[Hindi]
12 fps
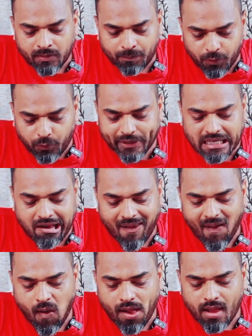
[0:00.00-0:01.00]
Prove it.
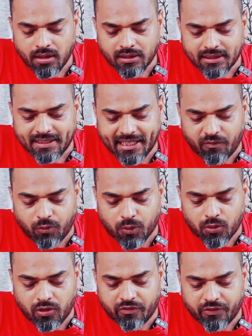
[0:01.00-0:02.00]
Take a
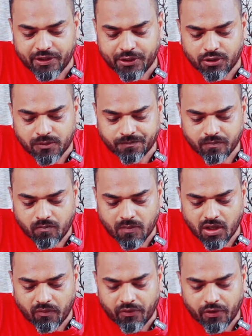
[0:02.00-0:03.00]
photo or video
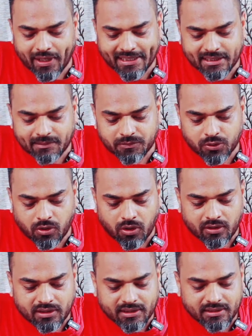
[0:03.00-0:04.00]
of your attempt to
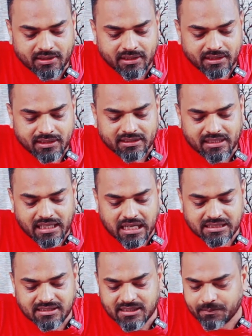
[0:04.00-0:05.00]
conquer the
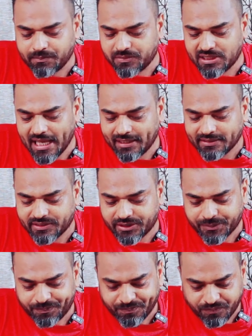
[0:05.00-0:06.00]
last chip
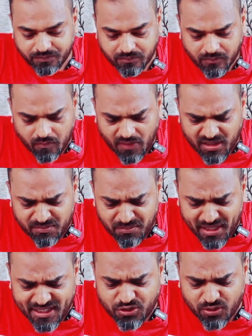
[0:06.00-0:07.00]
challenge.
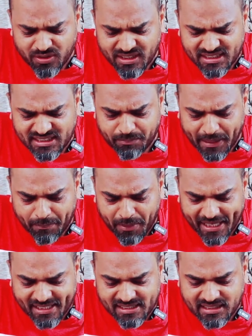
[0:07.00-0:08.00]
Make sure the chip and
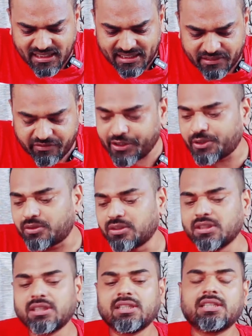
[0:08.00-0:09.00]
package are in video.
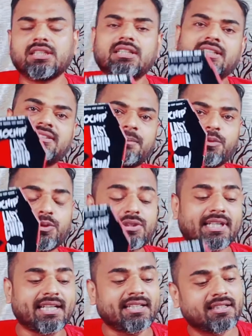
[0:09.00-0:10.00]
सब
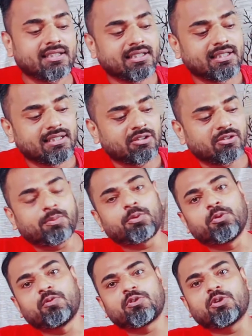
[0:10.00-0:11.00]
कुछ है
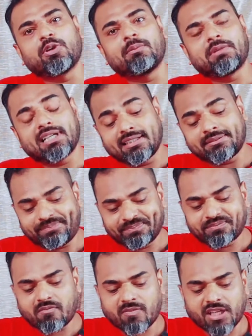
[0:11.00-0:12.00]
प्रूफ तो हमारा
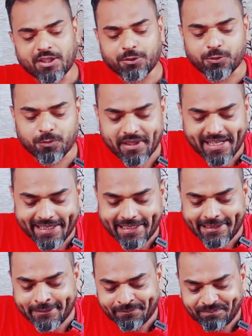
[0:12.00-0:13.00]
यूट्यूब में
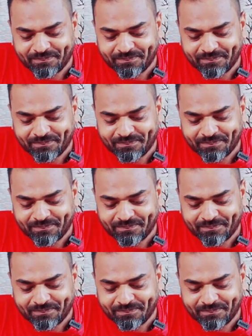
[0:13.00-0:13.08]
रहेगा ही